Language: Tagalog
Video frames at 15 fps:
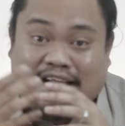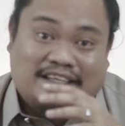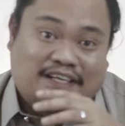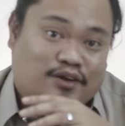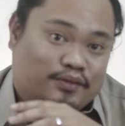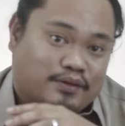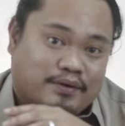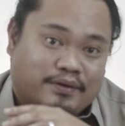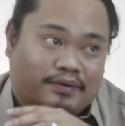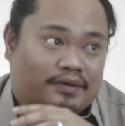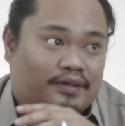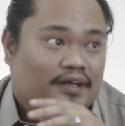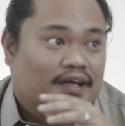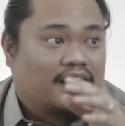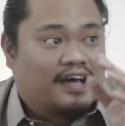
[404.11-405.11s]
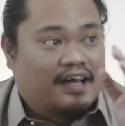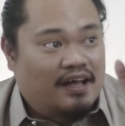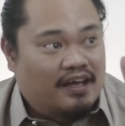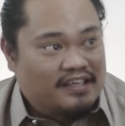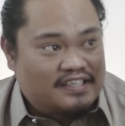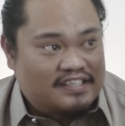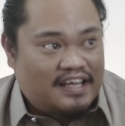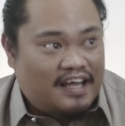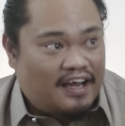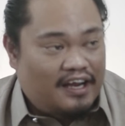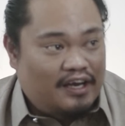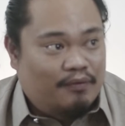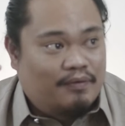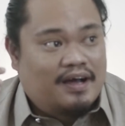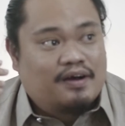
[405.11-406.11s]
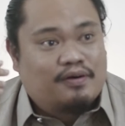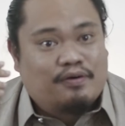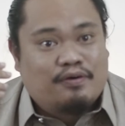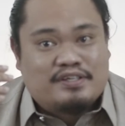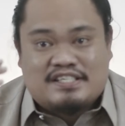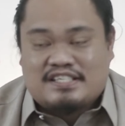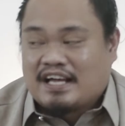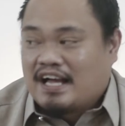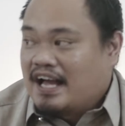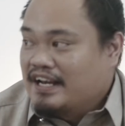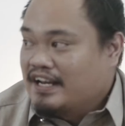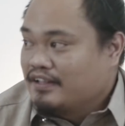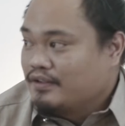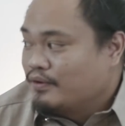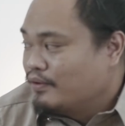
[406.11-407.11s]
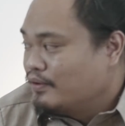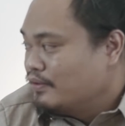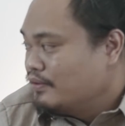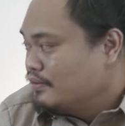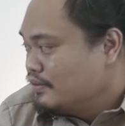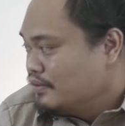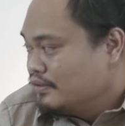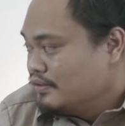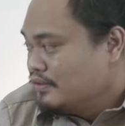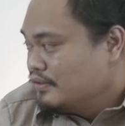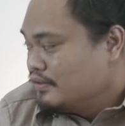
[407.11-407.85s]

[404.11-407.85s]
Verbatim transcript: Bali, tatlo to. Uh, isa sa kaliwa ko, isa sa kanan ko,